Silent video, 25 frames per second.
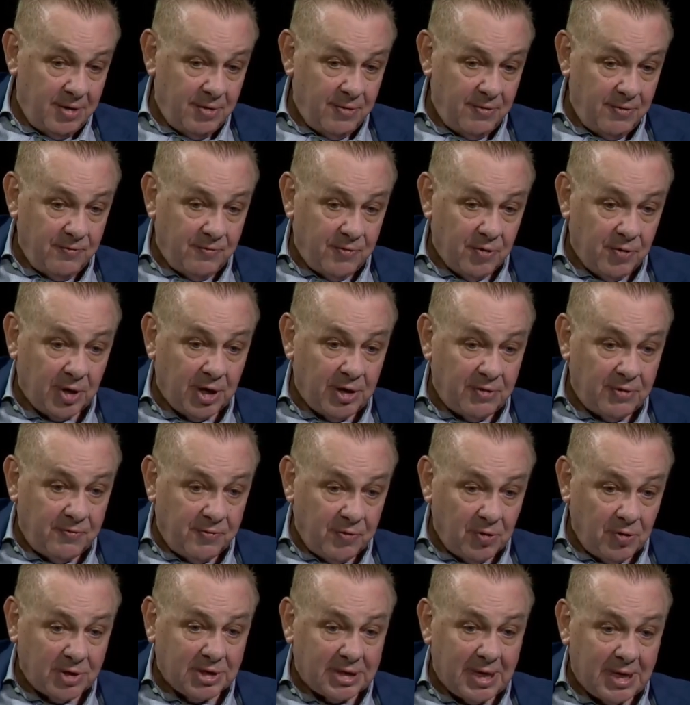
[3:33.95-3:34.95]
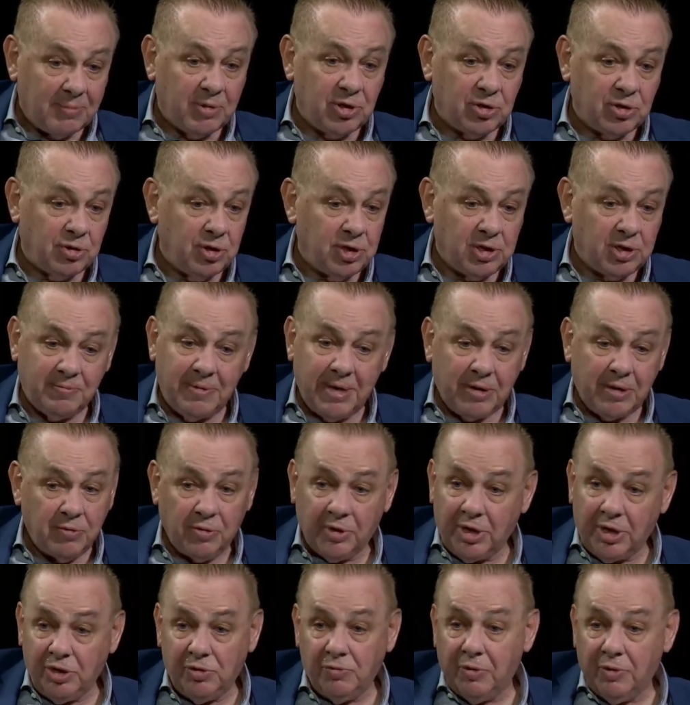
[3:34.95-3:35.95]
wirklich wirksam geschützt werden und
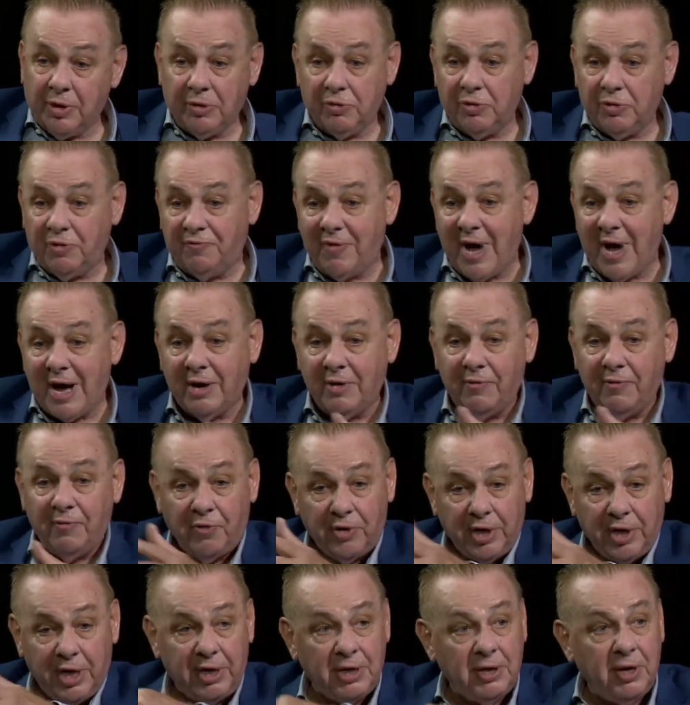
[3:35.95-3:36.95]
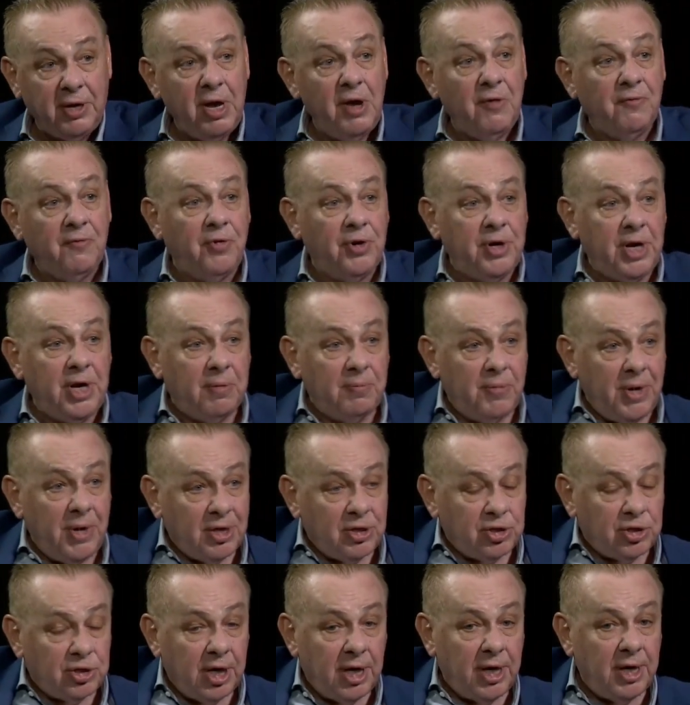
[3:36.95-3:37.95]
nicht nur durch Wachen vor, den, vor ihren
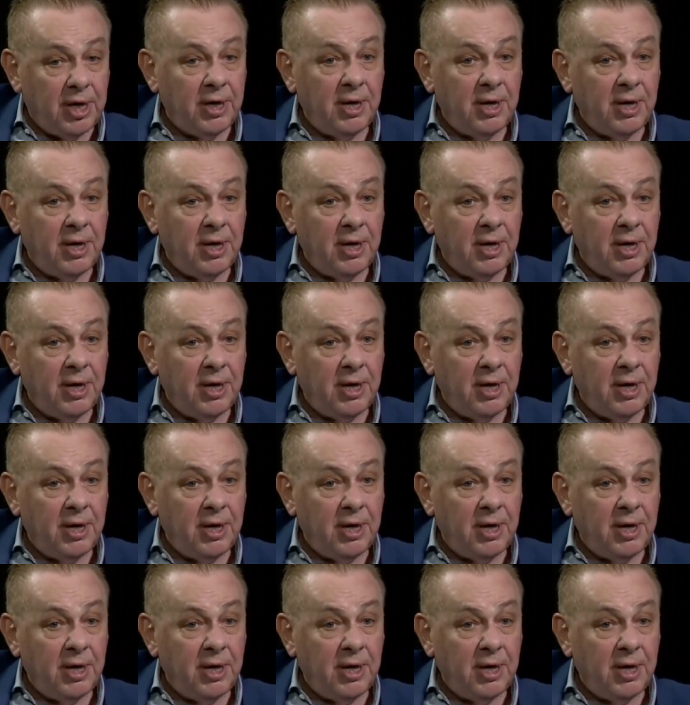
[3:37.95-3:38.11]
Betstellen.